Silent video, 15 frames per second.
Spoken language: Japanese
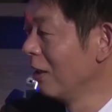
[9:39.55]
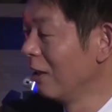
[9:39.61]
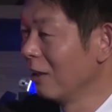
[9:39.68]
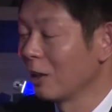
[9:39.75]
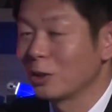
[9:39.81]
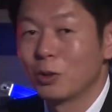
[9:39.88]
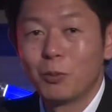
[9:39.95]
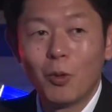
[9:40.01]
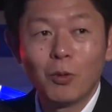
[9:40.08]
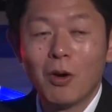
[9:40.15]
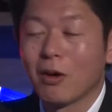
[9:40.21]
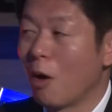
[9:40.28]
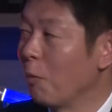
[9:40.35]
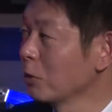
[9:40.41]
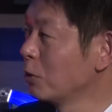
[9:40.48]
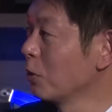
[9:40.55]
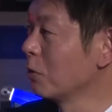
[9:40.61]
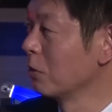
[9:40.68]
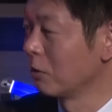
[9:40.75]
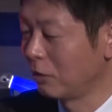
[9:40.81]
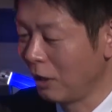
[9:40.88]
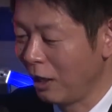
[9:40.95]
その文言が面白
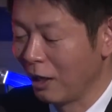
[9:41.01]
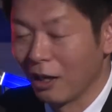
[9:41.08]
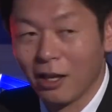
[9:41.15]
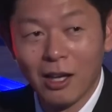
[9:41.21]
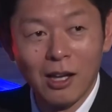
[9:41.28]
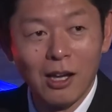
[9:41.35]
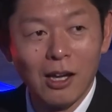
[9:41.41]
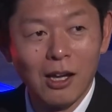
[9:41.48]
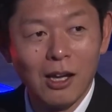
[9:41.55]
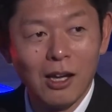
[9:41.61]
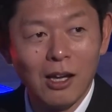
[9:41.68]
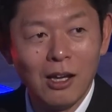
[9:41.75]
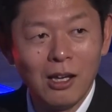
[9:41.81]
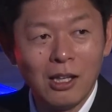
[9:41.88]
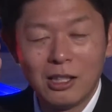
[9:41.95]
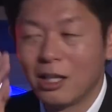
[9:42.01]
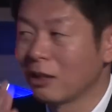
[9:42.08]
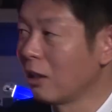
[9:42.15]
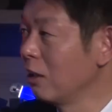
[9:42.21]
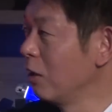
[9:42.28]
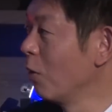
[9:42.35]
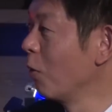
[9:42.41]
くって、日当
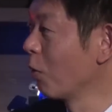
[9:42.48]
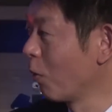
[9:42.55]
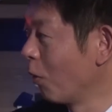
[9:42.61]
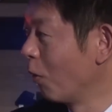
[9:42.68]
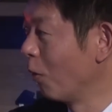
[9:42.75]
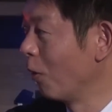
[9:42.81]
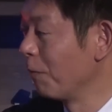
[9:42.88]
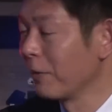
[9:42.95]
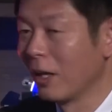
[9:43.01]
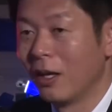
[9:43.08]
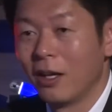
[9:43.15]
たり良好、